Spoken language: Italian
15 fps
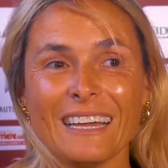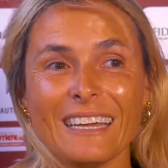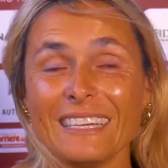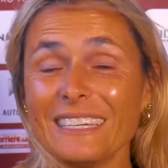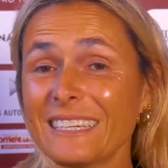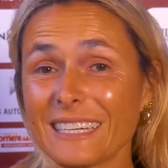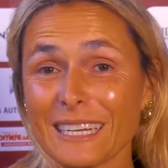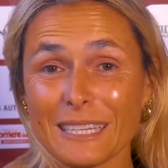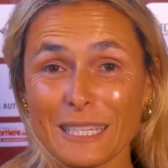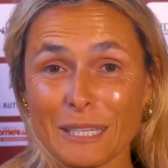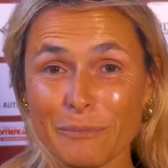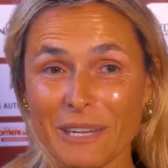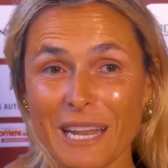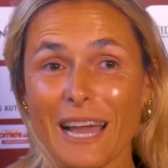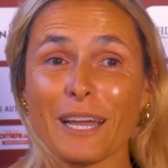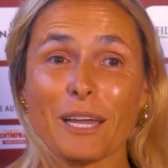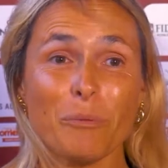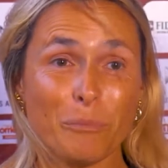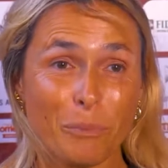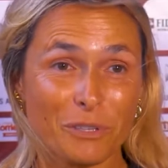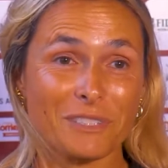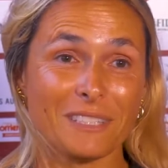incredibile, anche
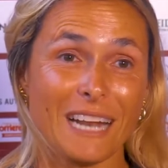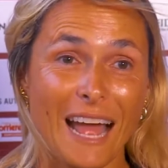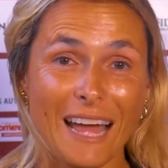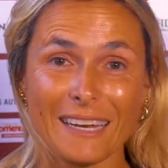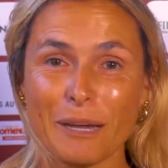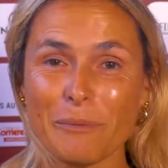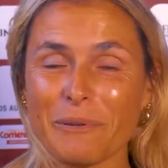un po' strana,